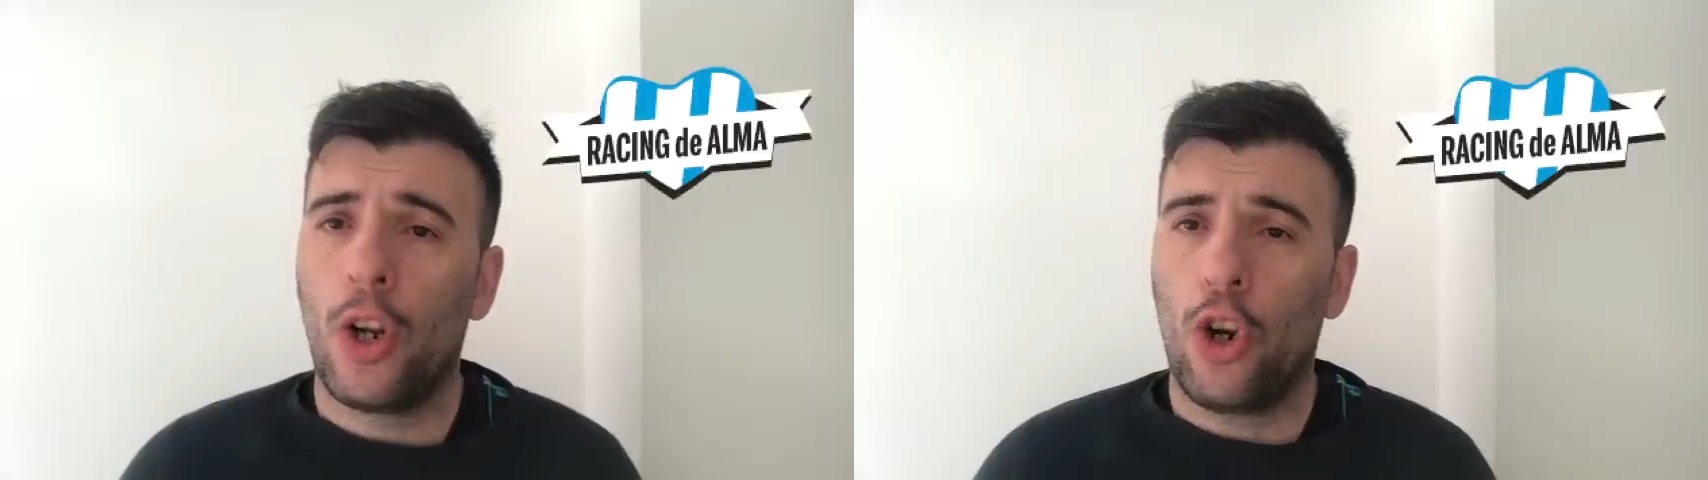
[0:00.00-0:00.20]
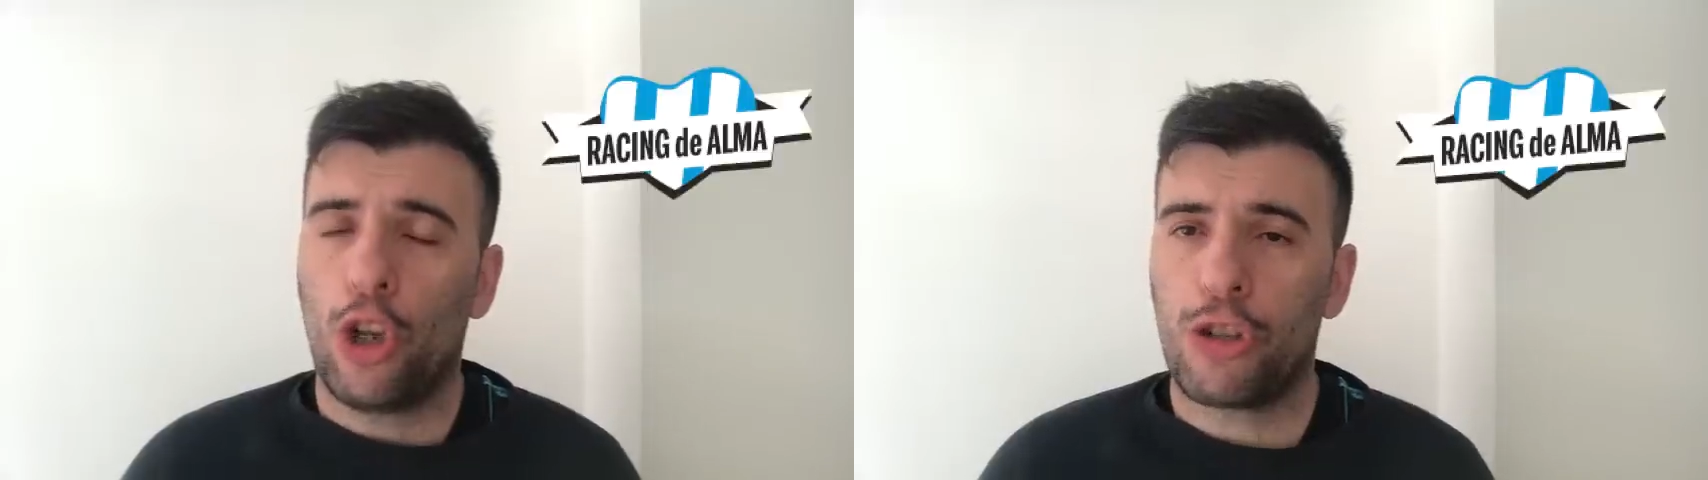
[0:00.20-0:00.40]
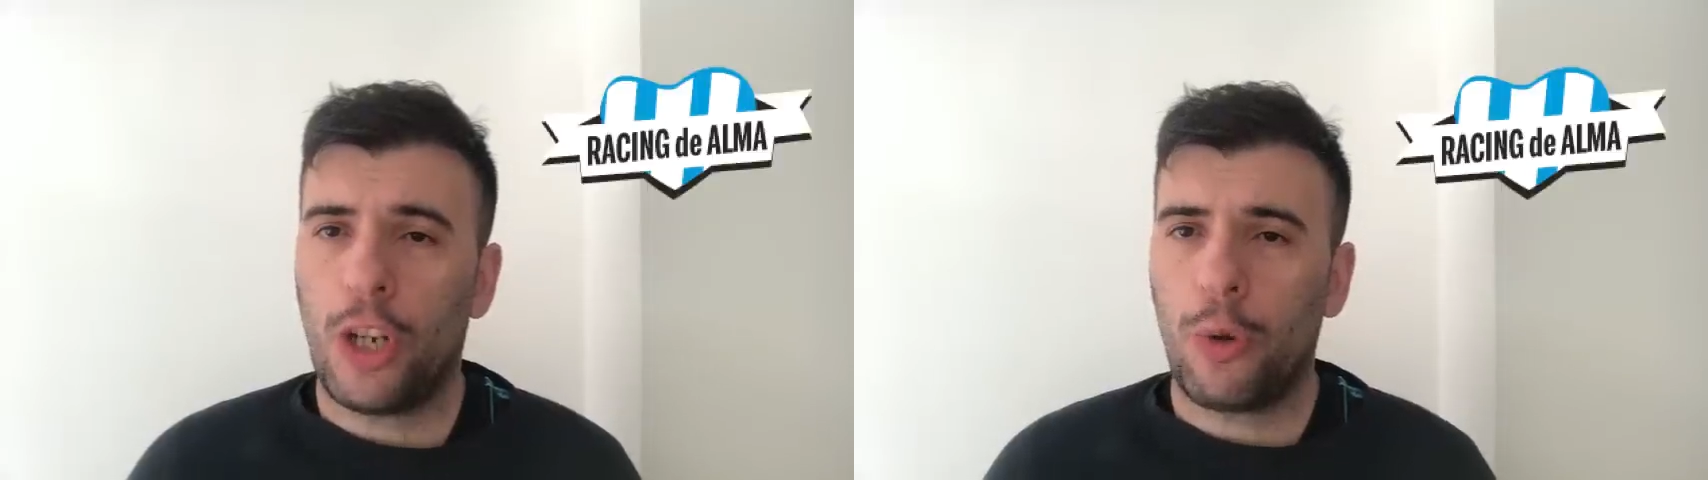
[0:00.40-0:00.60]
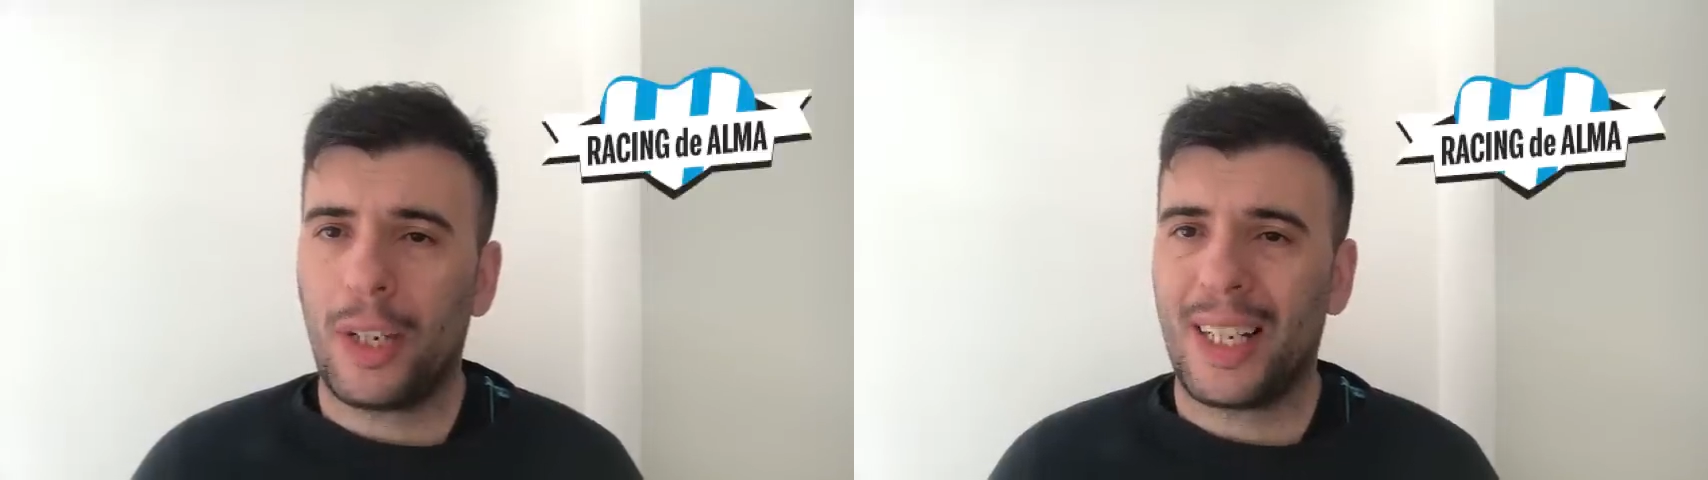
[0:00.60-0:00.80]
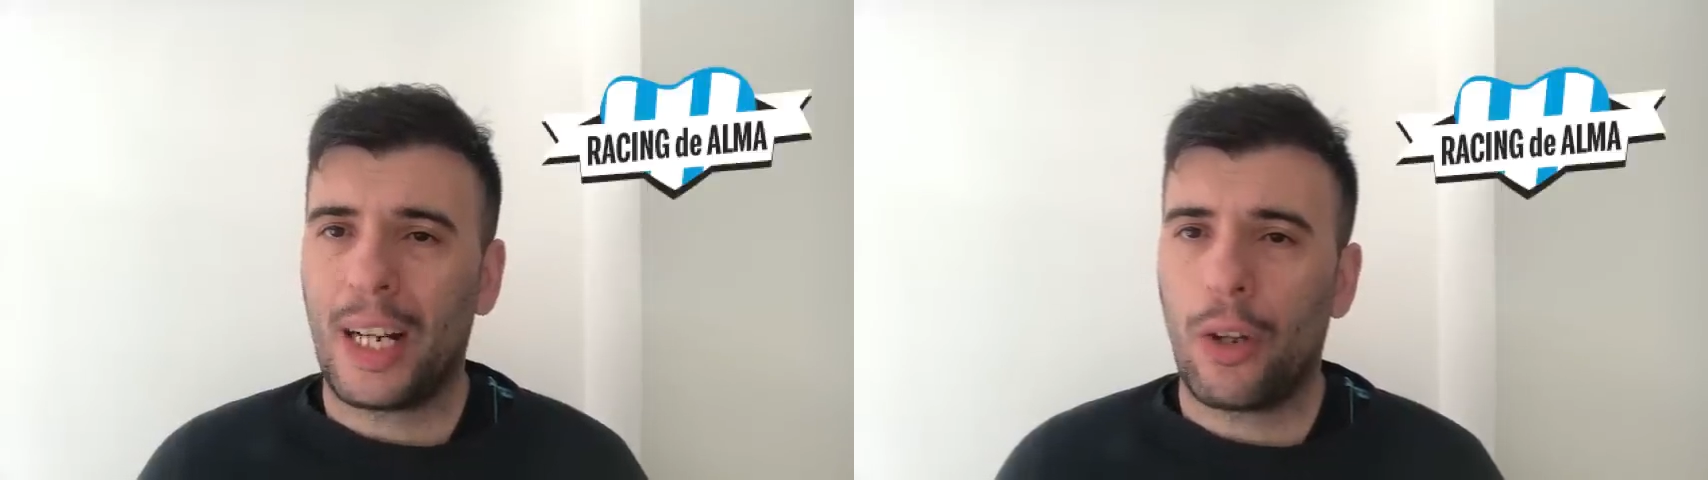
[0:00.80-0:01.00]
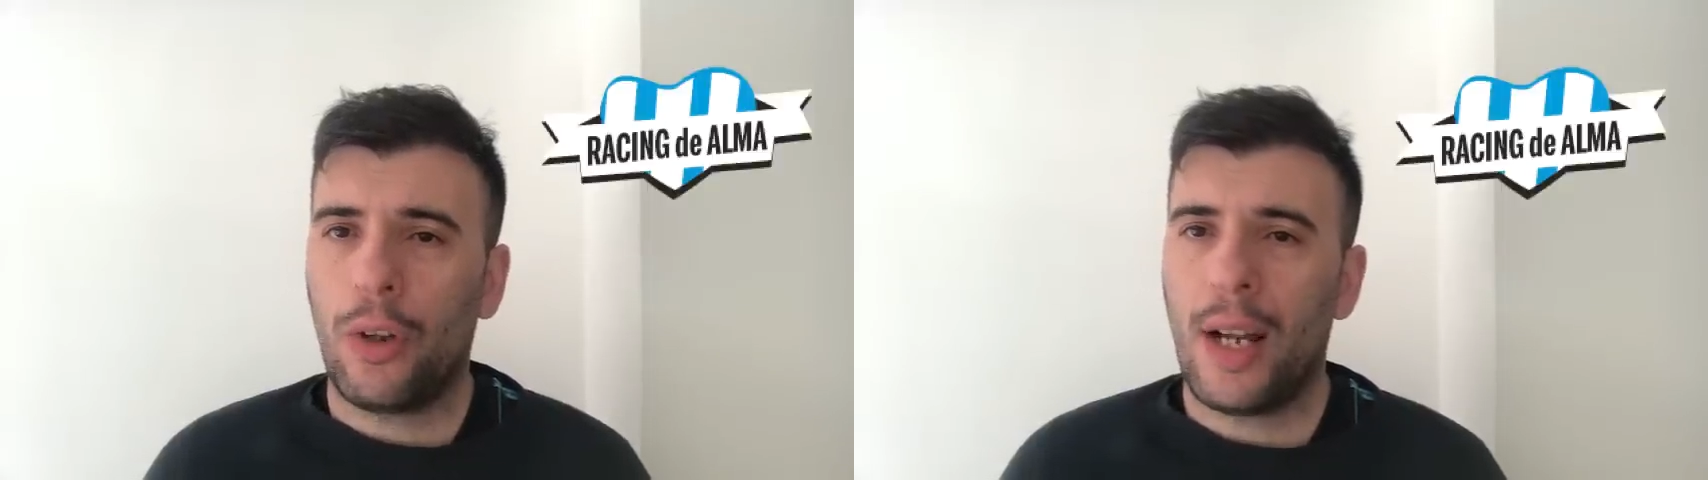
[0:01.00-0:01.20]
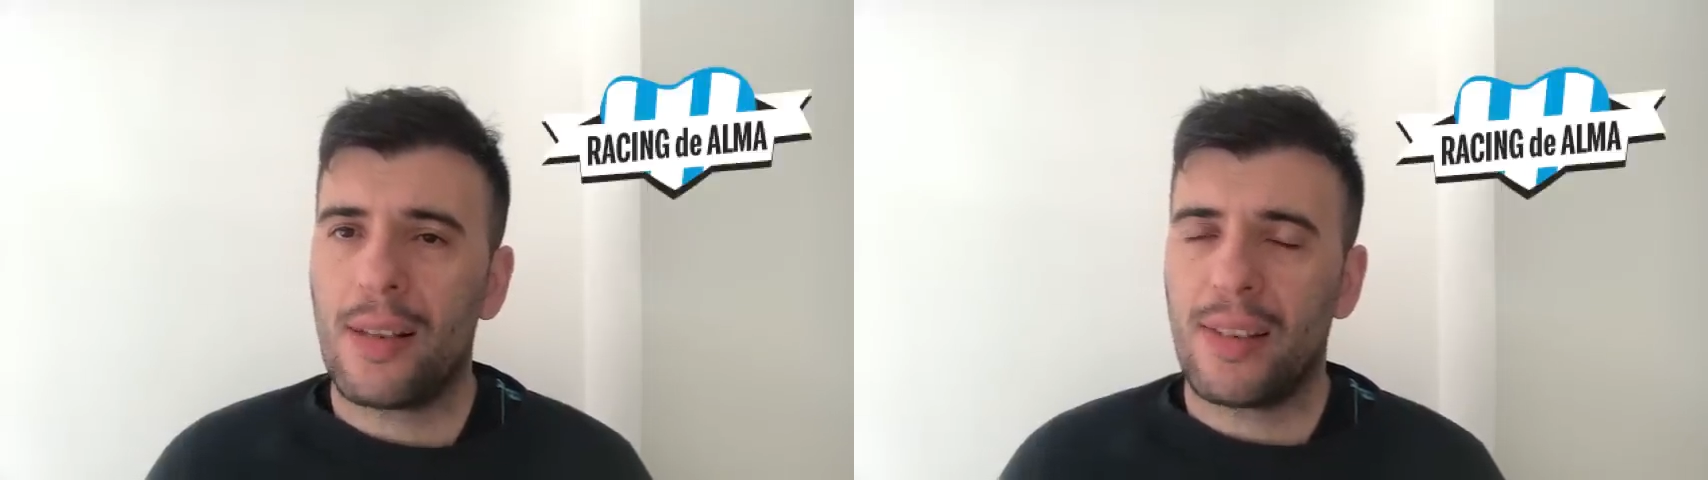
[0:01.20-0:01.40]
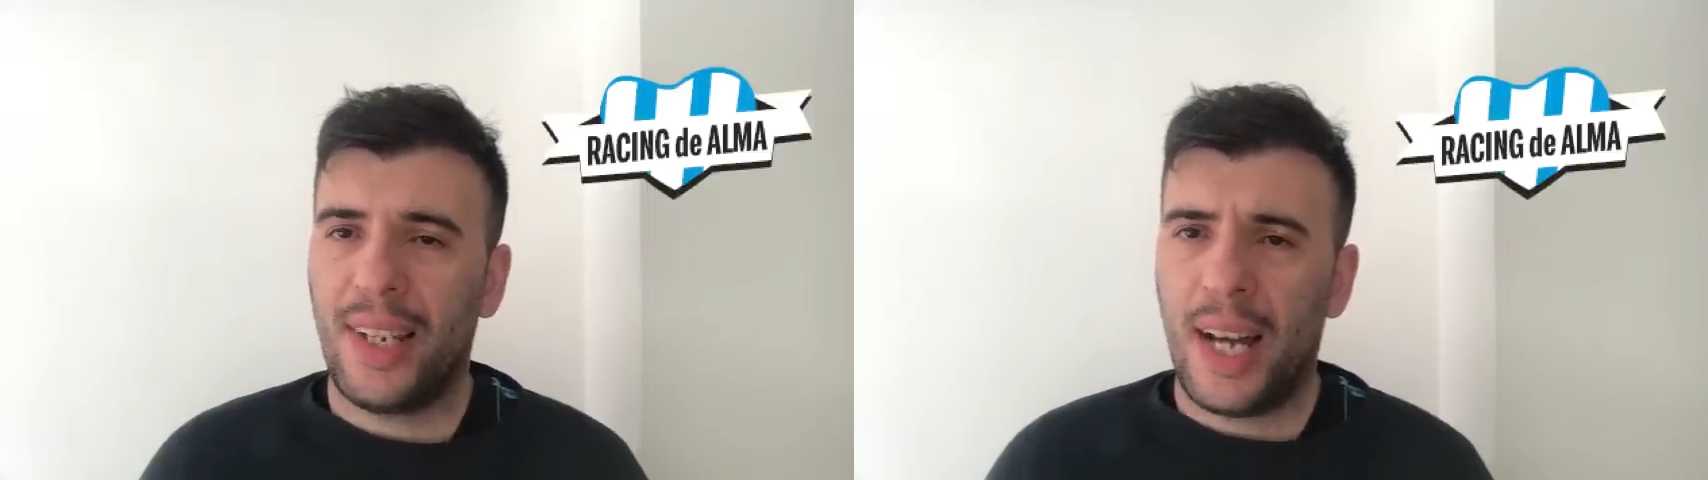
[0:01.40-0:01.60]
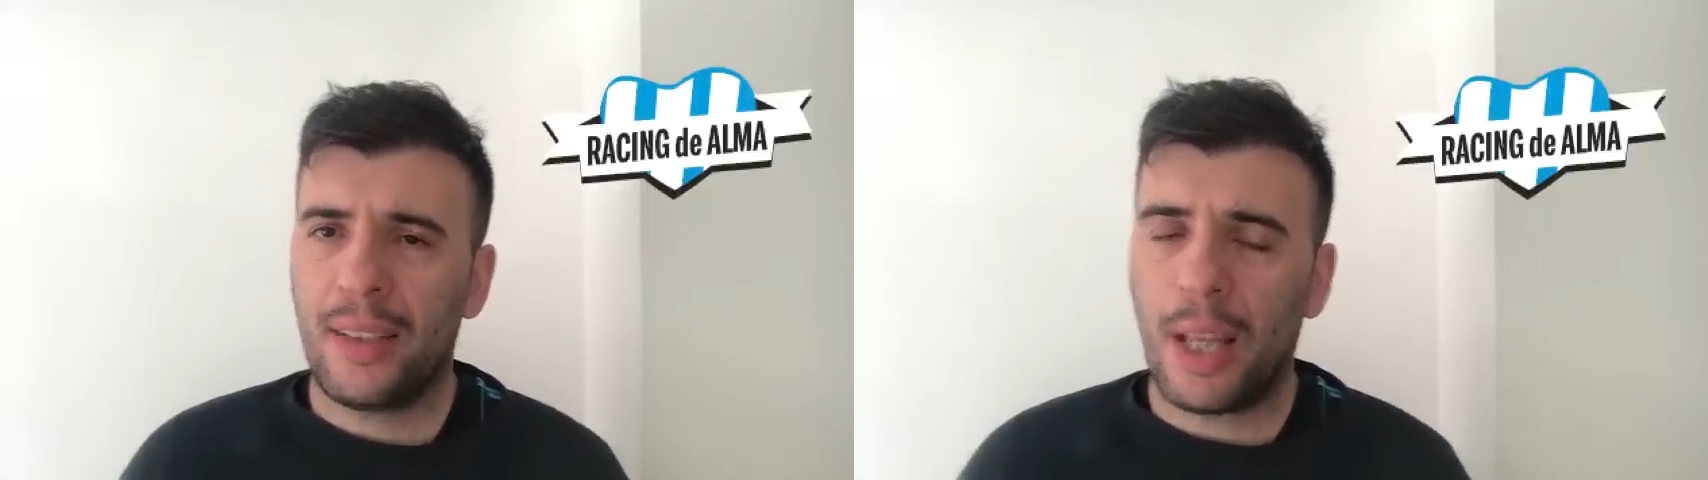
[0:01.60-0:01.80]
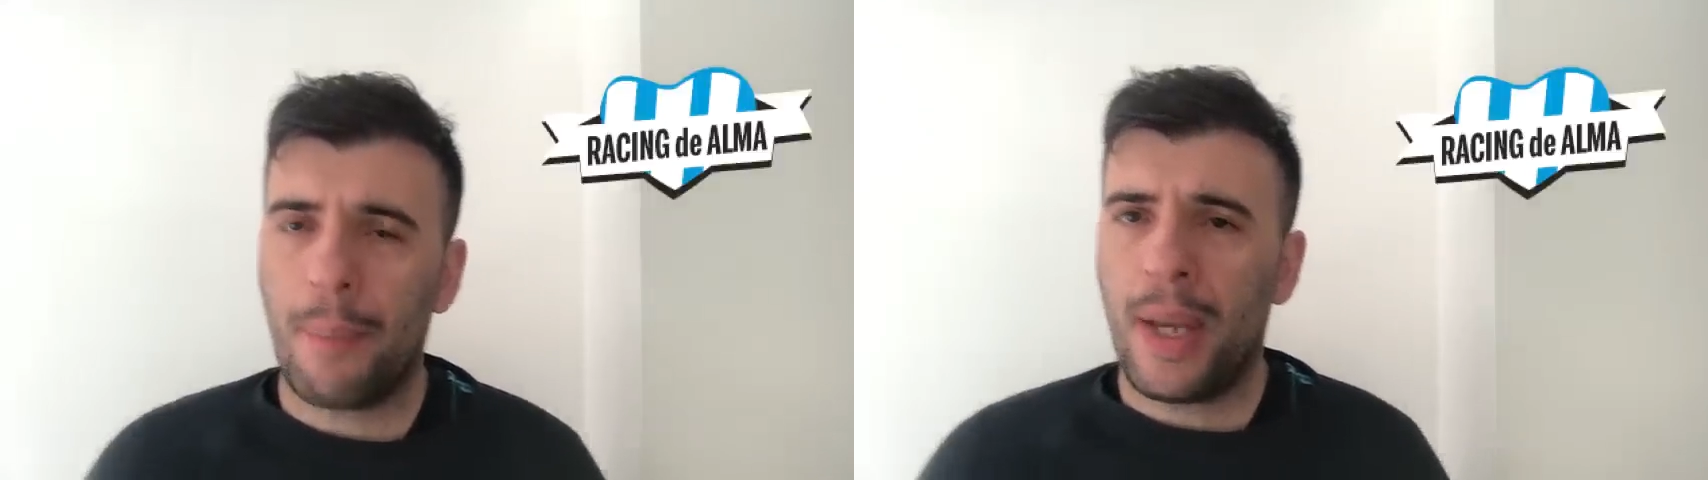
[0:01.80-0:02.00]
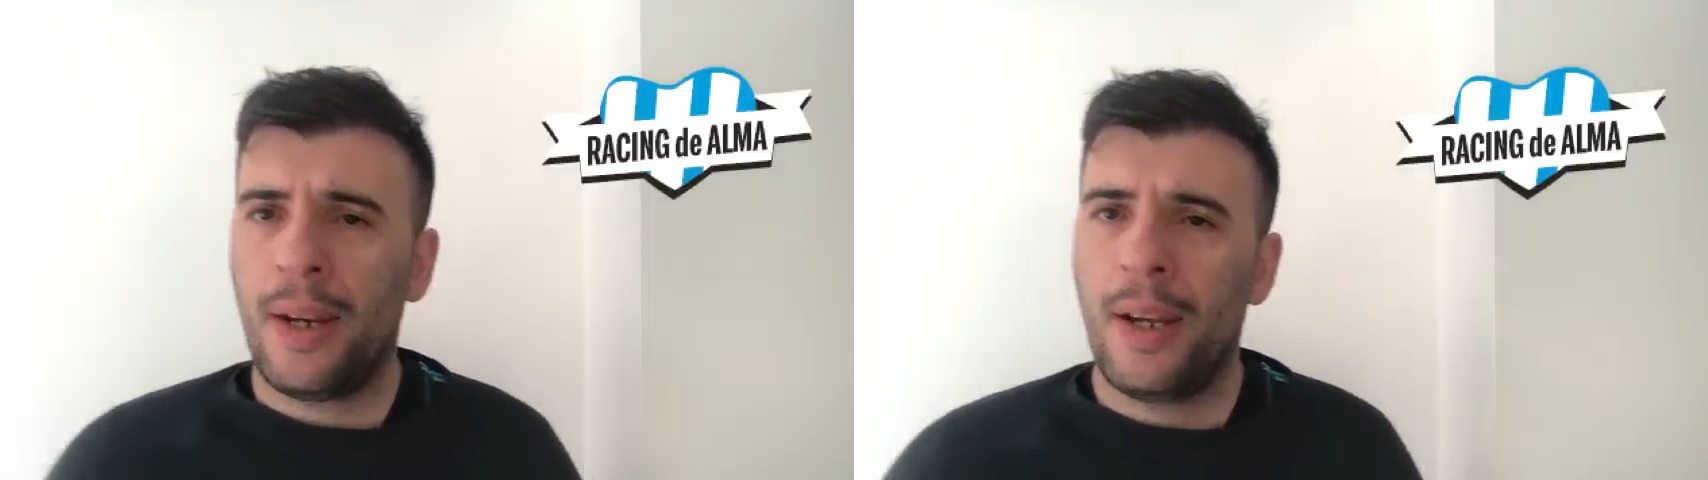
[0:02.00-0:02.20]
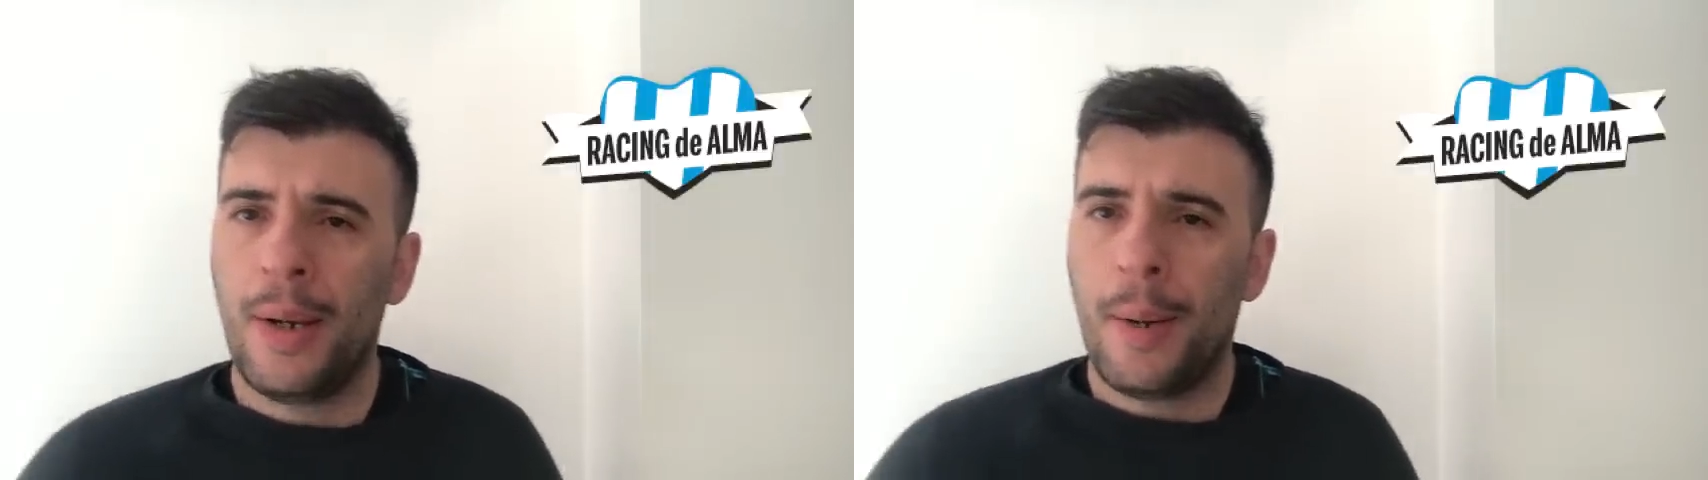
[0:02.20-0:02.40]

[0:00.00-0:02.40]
Lo cierto es que Cardona será también